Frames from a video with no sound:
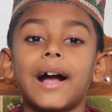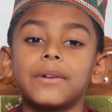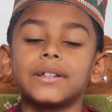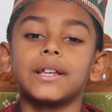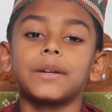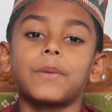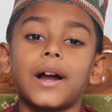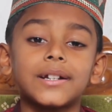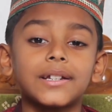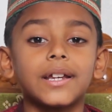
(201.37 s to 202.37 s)
আমাদের
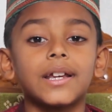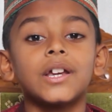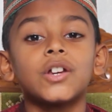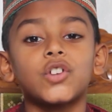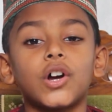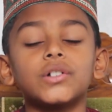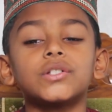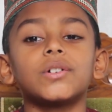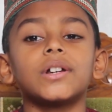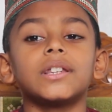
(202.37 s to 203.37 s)
পাঠকে সহজ
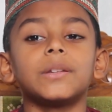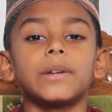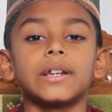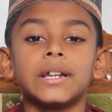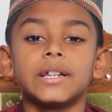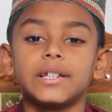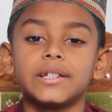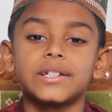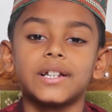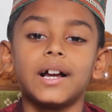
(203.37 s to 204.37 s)
করে দিবেন
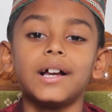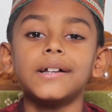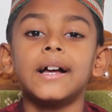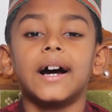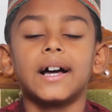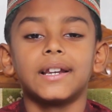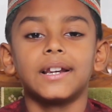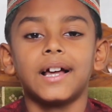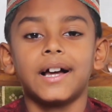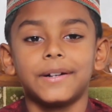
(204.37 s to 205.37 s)
ইনশা
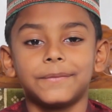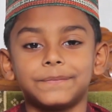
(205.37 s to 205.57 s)
আল্লাহ